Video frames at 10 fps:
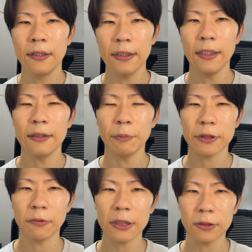で、まあ
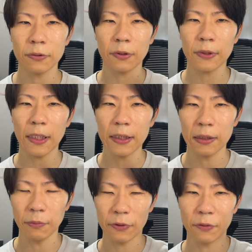それは仕事単位
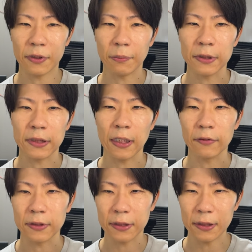にもって言っても違
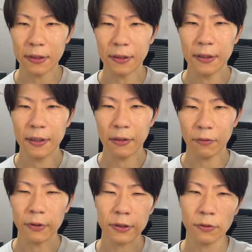うし、
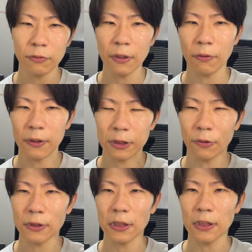この仕事はこれ
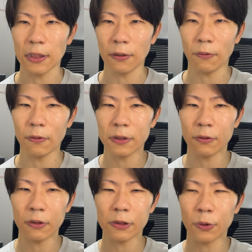調子いいけど、この仕
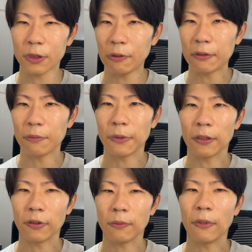事は調子悪いみたい
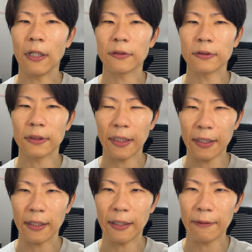な時もあるん
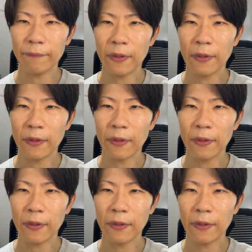で、